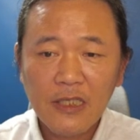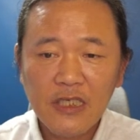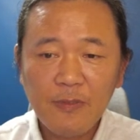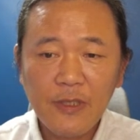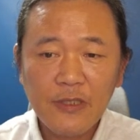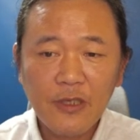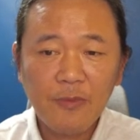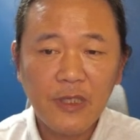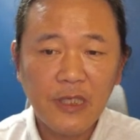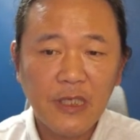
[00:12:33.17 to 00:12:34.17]

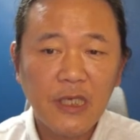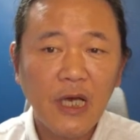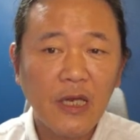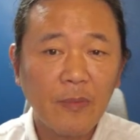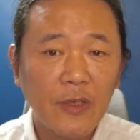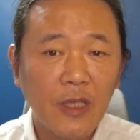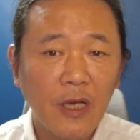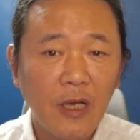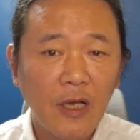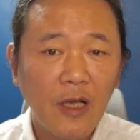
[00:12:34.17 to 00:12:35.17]
12.2기가랍니다.